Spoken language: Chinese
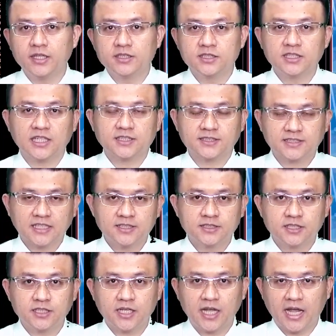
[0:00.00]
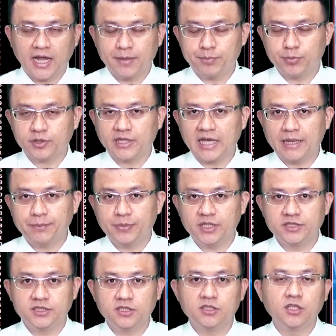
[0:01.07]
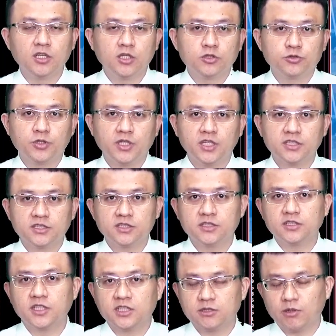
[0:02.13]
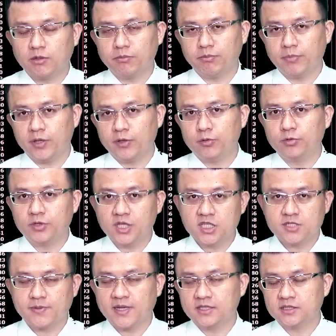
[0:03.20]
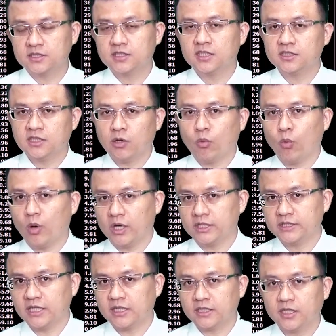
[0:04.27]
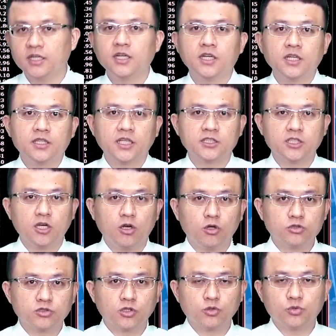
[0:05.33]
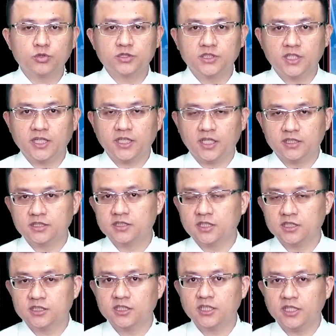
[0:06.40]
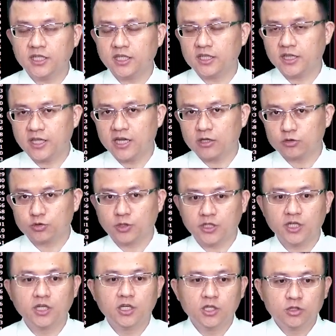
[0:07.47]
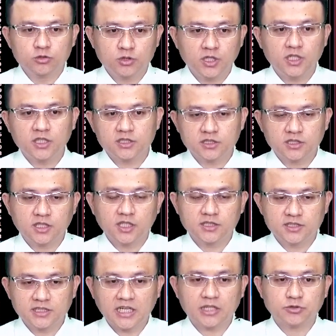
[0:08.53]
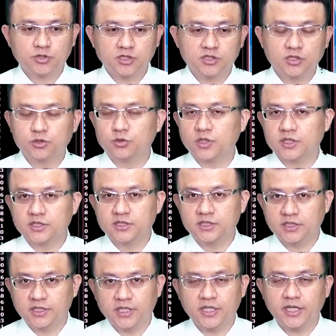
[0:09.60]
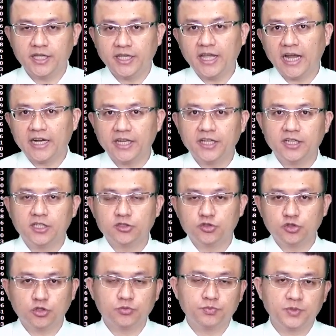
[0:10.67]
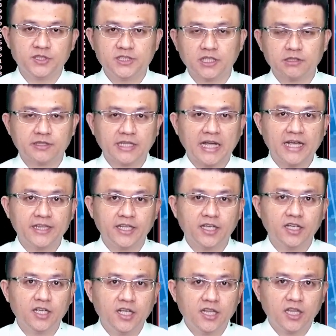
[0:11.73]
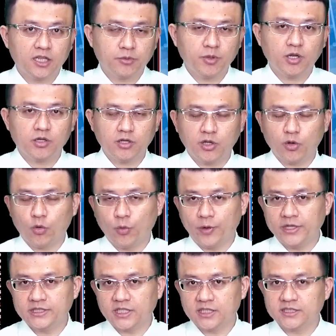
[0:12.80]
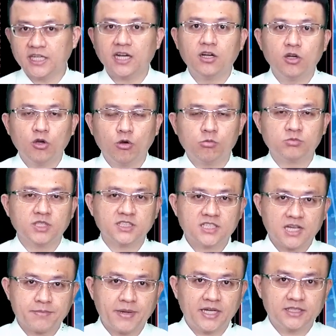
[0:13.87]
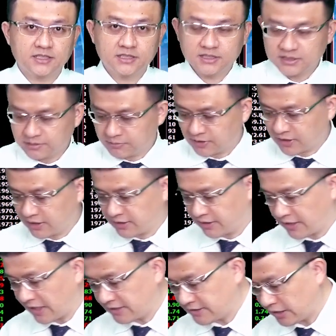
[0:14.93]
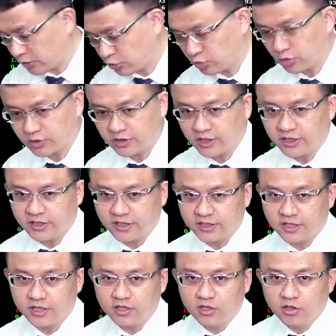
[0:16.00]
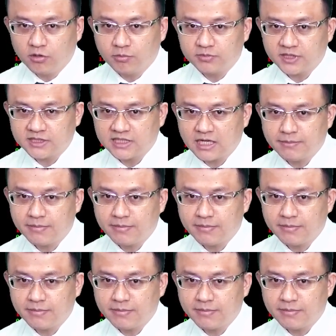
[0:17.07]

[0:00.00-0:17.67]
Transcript: 这场战争呢还不太平静，所以呢使得什么美股电子盘是呈现往下的。那在欧洲股市呢也是呈现一个跳水的，所以呢使得加权指数呢今天的压力呢就比较大一点。那这边你回想一下，我们在上一拜是怎么跟大家做叮咛的？我们在上一